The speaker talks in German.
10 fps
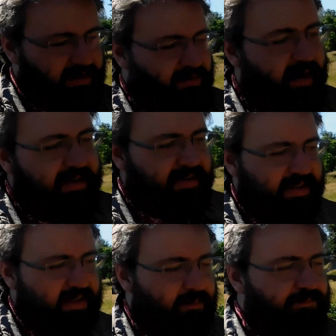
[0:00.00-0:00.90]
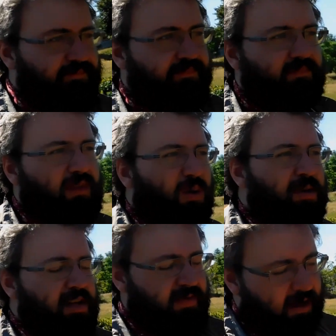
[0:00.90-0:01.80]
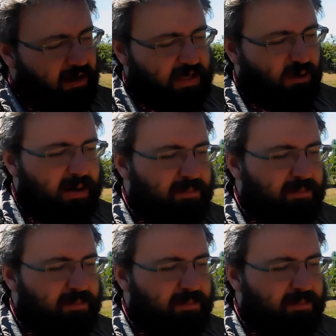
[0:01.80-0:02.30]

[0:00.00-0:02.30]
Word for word: sind wir jetzt hier. Und ich werde euch auch